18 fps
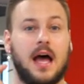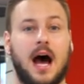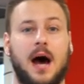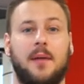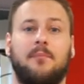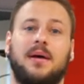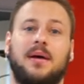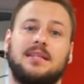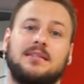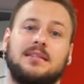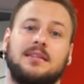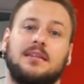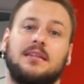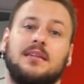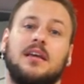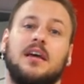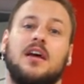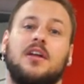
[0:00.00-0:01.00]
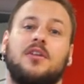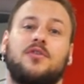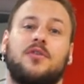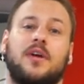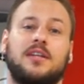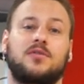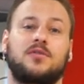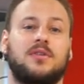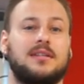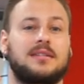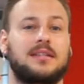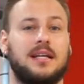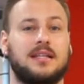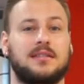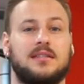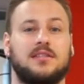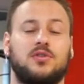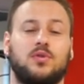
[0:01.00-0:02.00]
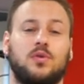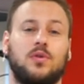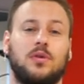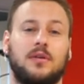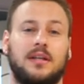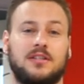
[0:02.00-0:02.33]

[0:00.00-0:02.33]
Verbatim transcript: Am besten trackst du das Ganze so,